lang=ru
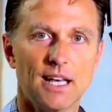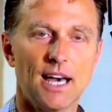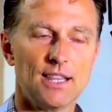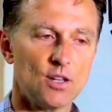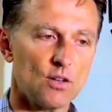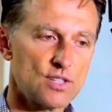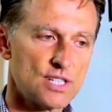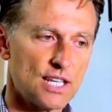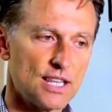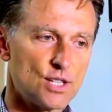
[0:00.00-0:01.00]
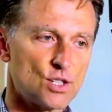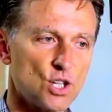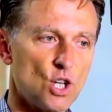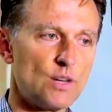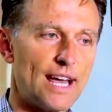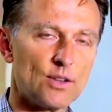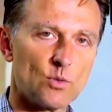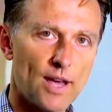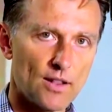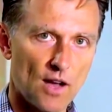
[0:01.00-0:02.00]
а потом внезапно
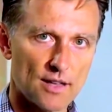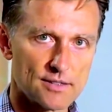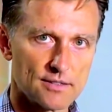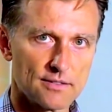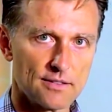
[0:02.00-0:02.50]
похудение замедляется,